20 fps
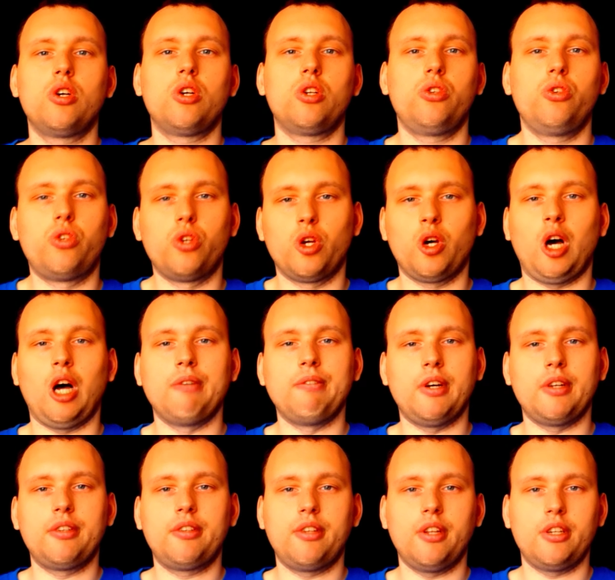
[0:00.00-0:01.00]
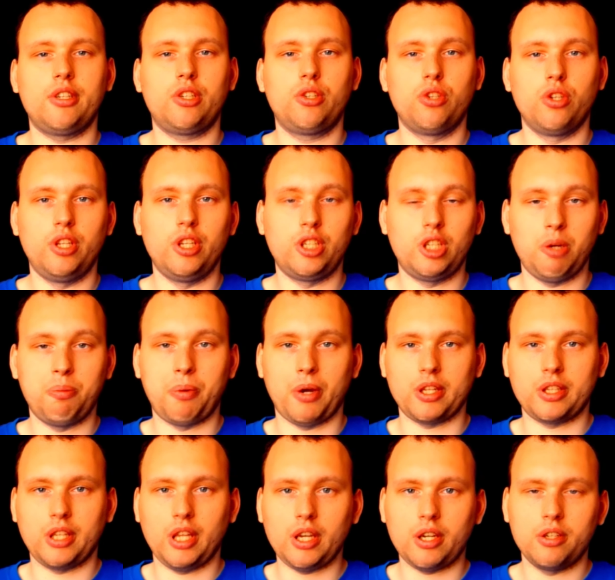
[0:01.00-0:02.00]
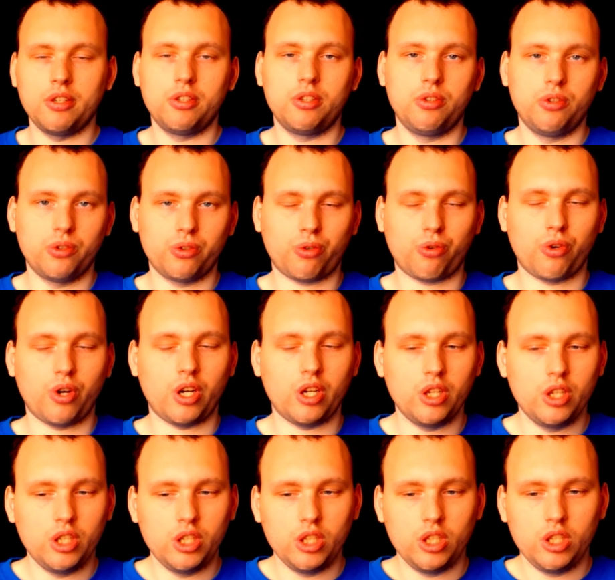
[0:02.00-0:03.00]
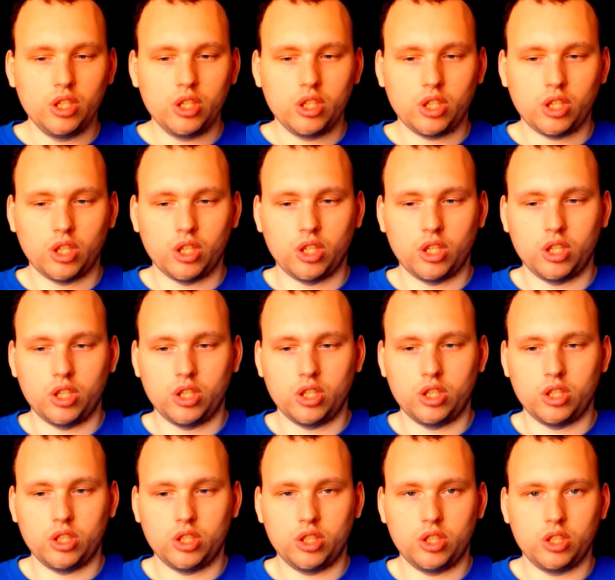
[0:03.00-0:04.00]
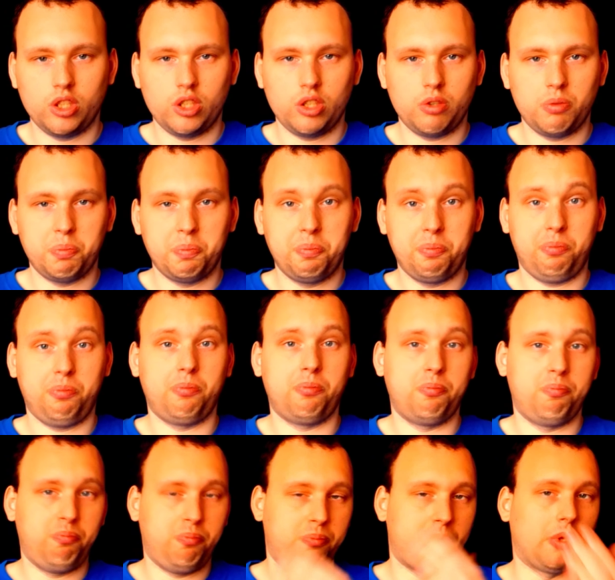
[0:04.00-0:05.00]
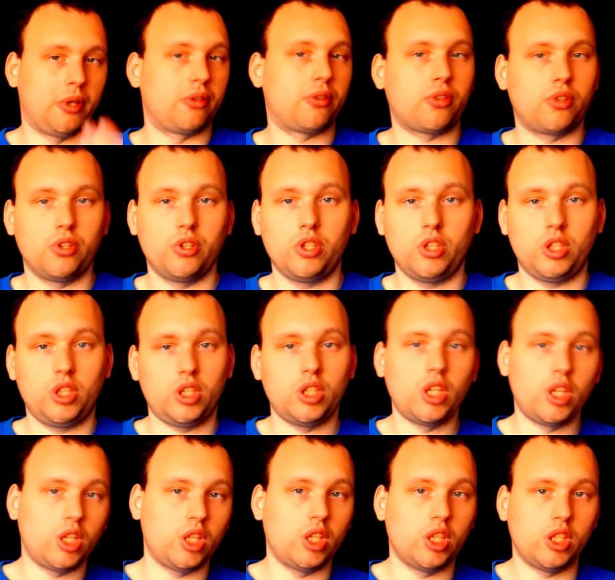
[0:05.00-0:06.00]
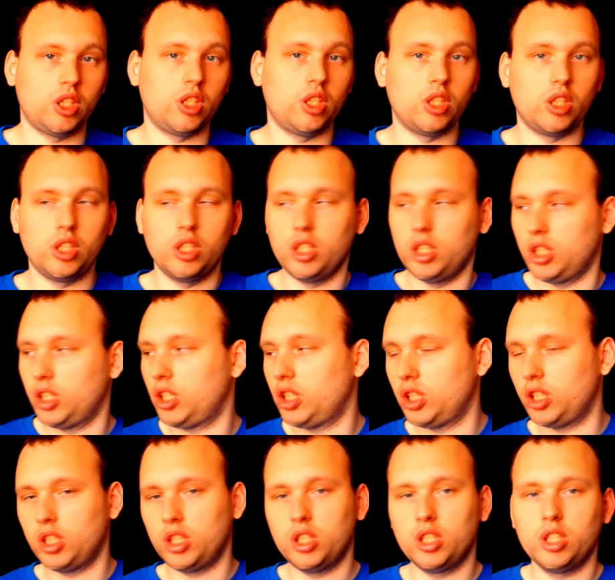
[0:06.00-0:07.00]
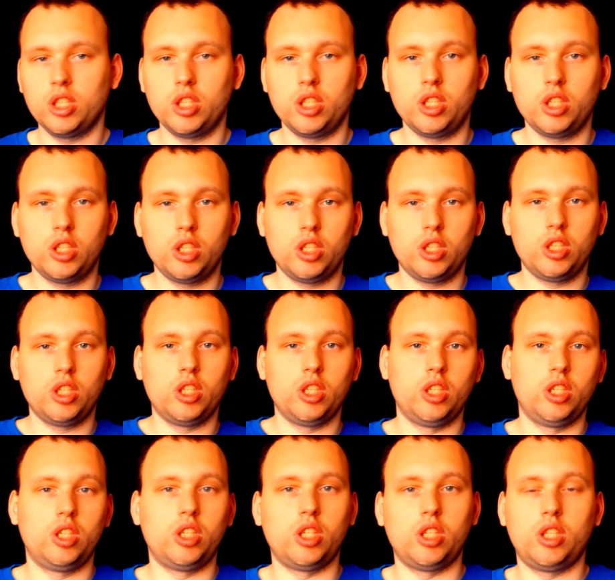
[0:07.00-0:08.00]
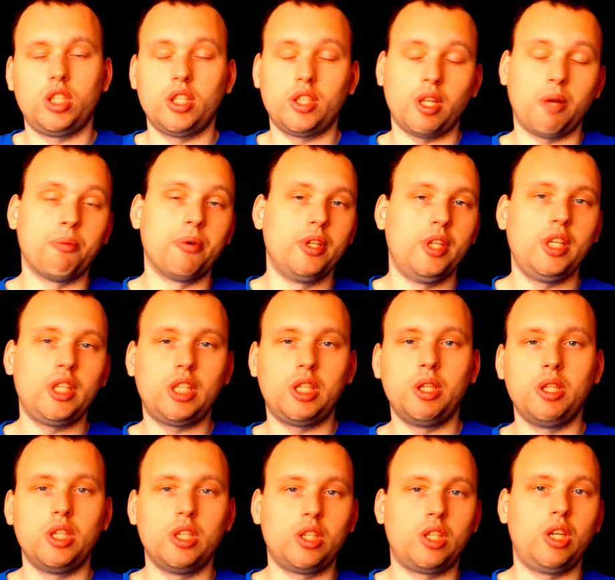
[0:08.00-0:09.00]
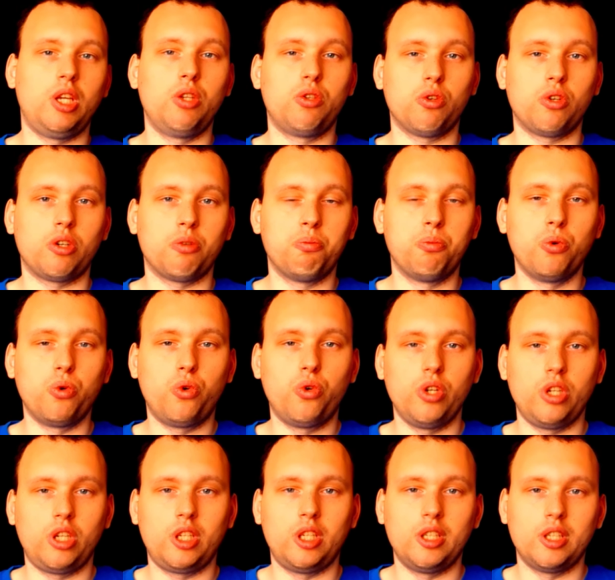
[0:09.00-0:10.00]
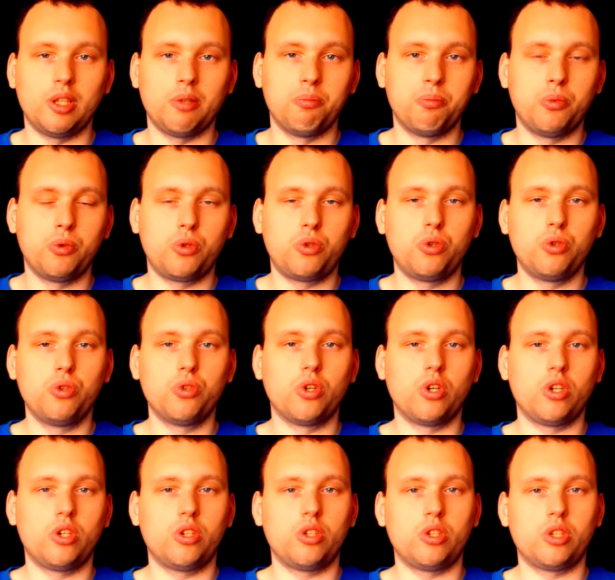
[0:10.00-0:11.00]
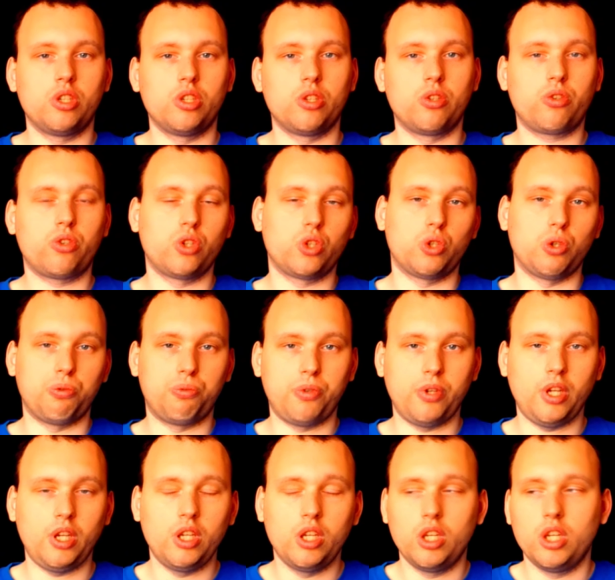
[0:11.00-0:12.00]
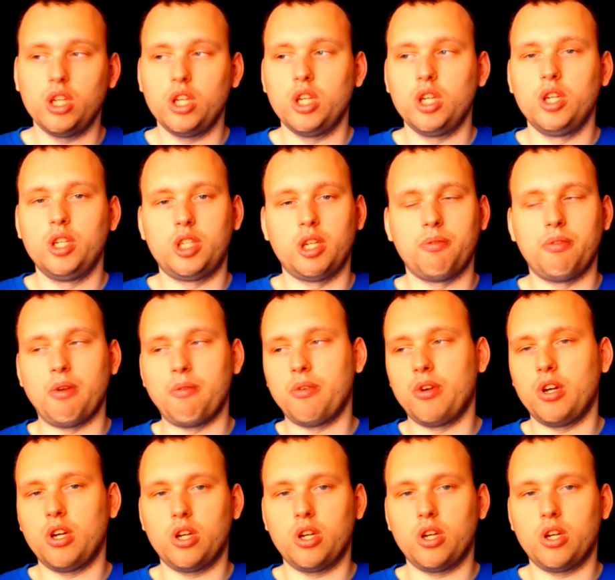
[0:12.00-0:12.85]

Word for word: de ramassage de déchets par terre, donc quoi. Euh, parce que j'ai j'ai des abonnés qui, ont beaucoup qui aiment beaucoup ce que je fais j'ai même